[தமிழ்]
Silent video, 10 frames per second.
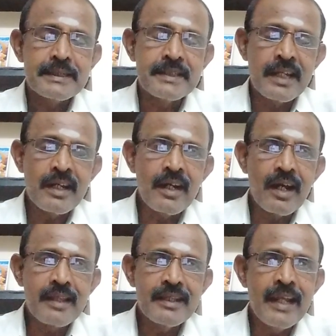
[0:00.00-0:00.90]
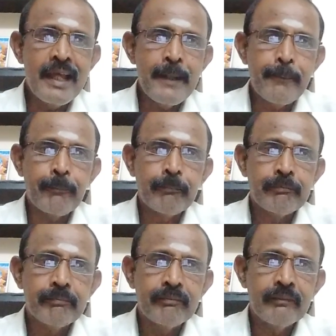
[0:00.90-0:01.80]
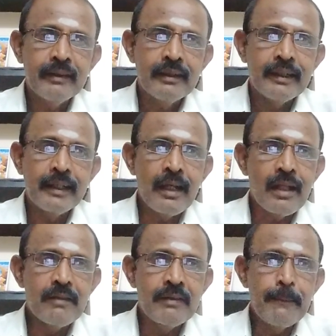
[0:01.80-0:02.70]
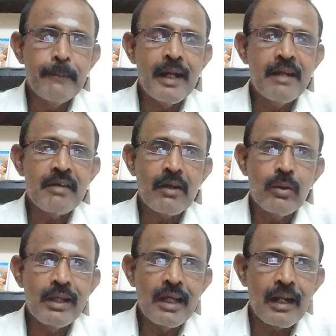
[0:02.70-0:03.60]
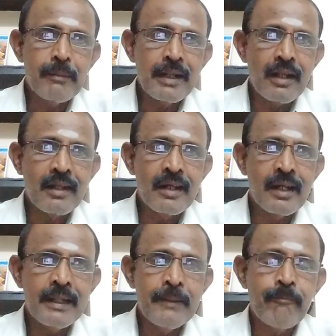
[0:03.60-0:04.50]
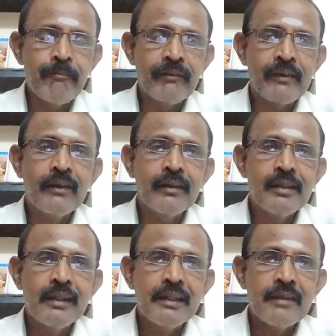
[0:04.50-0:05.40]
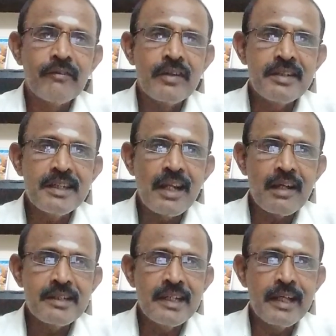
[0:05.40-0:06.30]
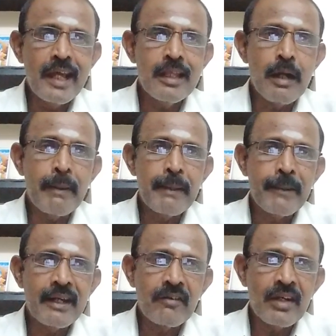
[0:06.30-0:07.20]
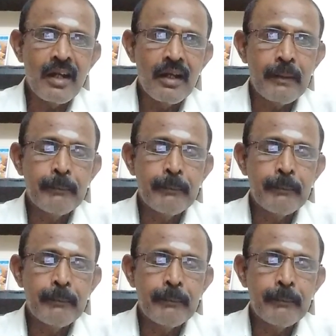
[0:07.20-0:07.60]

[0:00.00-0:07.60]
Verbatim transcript: ஜனகாலத்திலே ஏன்னா அது வந்து பின்னாடி வரக்கூடிய கிரகமாக இருக்கிறதுனால விருச்சிக ராசியில் கேது அமைய பெற்றவர்கள்